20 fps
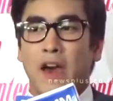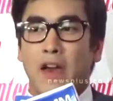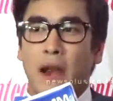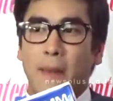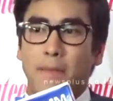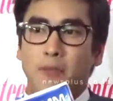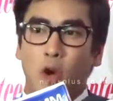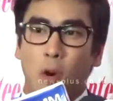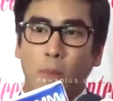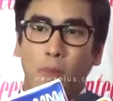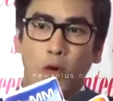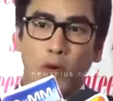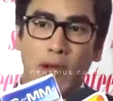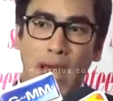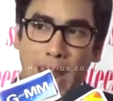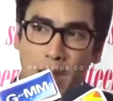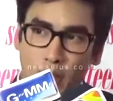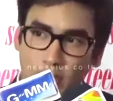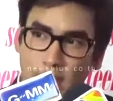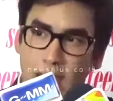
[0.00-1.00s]
รับชมผล
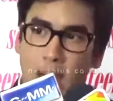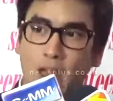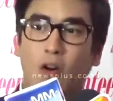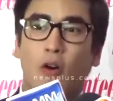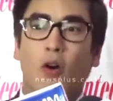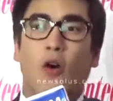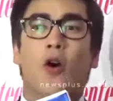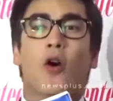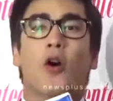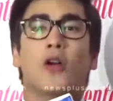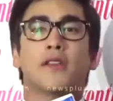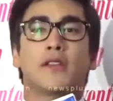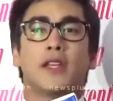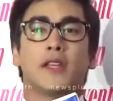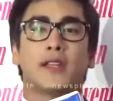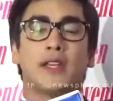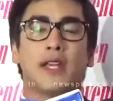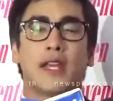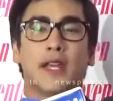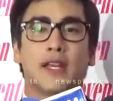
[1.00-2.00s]
งานของแต่ละคน
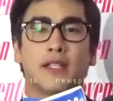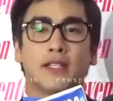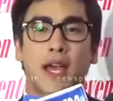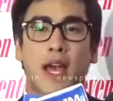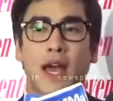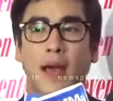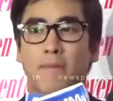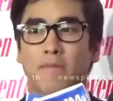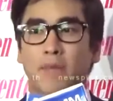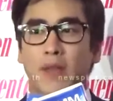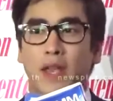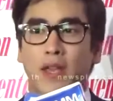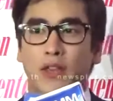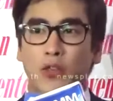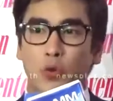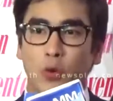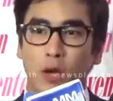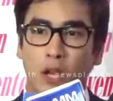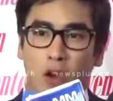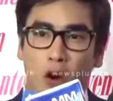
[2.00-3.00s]
ยินดีที่จะ
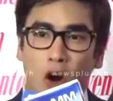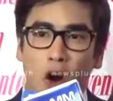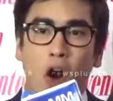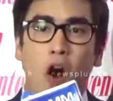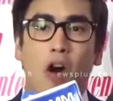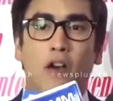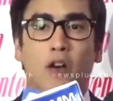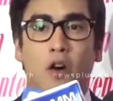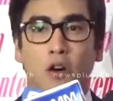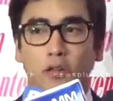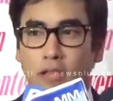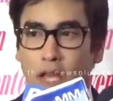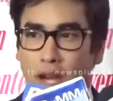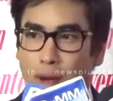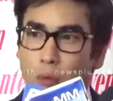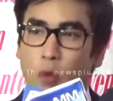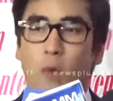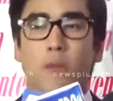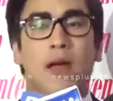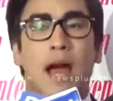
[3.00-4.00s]
ดูละครของแต่
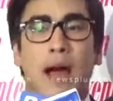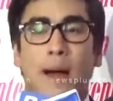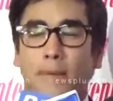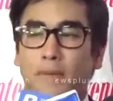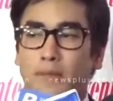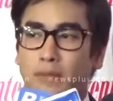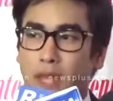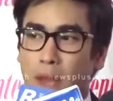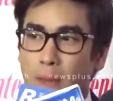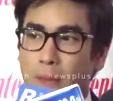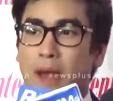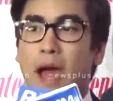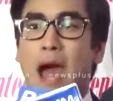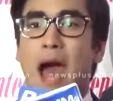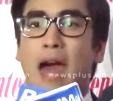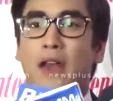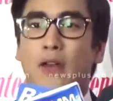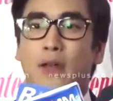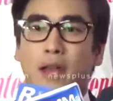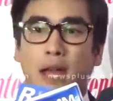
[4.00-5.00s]
ละผู้กำกับทำ
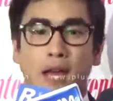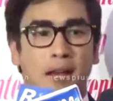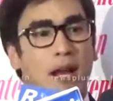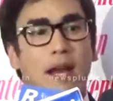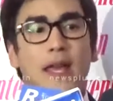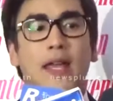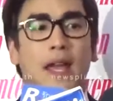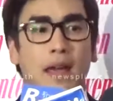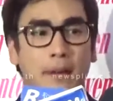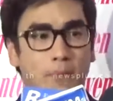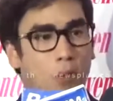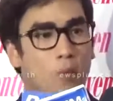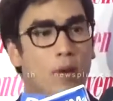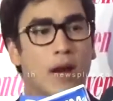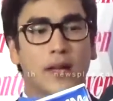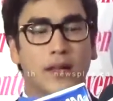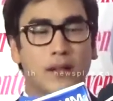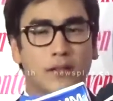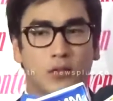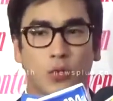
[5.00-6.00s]
งานด้วยกันอะไรเงี้ยครับผม
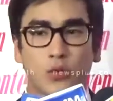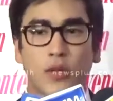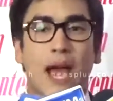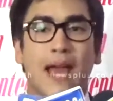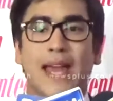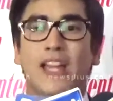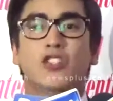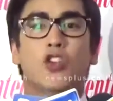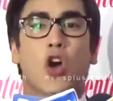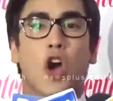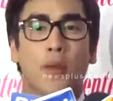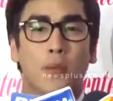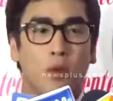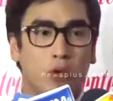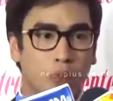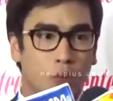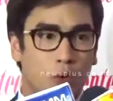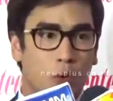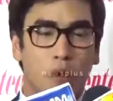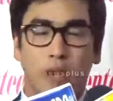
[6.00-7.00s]
ว่าทุกอย่างเอนจอยหม
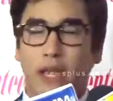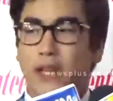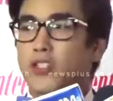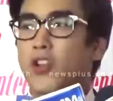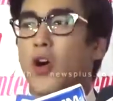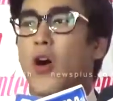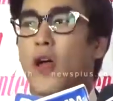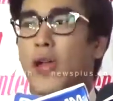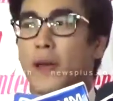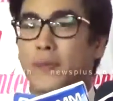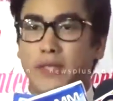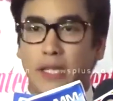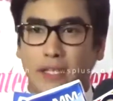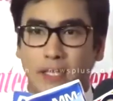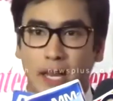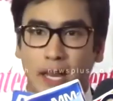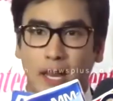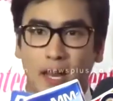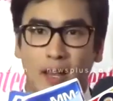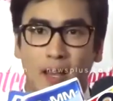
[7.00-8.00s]
ด ทุกคนเอนจอยกับสิ่ง
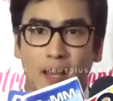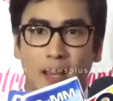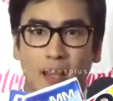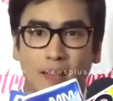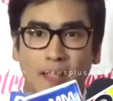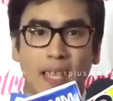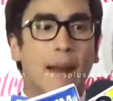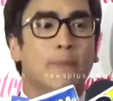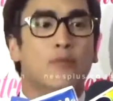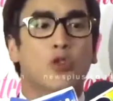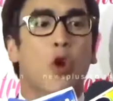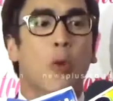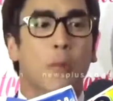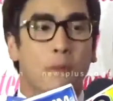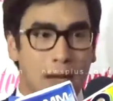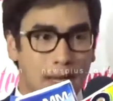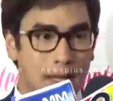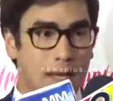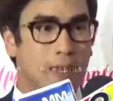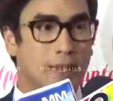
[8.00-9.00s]
ที่ได้รับชม
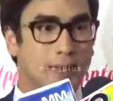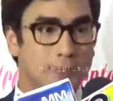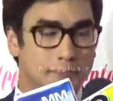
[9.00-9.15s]
อะไรเงี้